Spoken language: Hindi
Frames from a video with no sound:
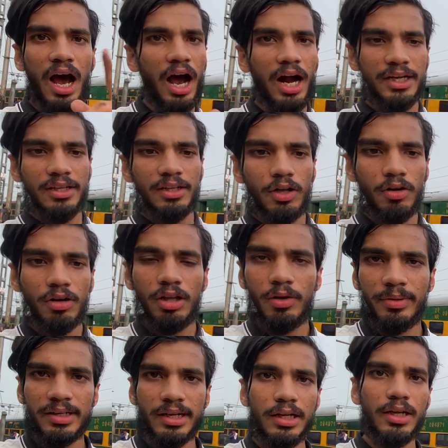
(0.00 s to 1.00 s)
आठ नौ
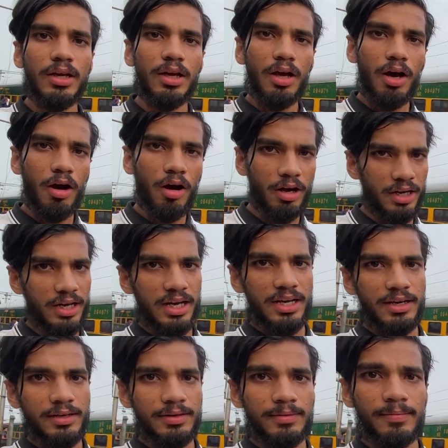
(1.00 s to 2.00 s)
किलोमीटर और हाँ
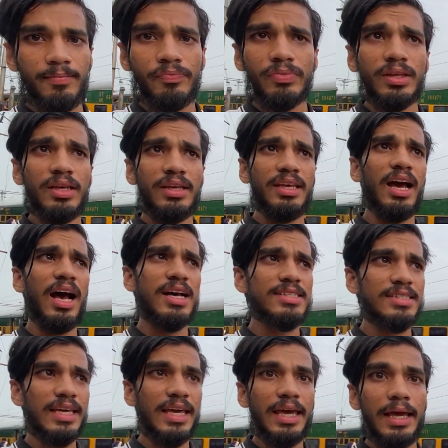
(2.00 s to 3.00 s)
यहाँ
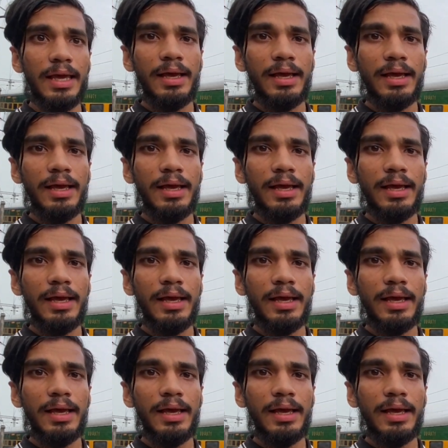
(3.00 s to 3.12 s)
से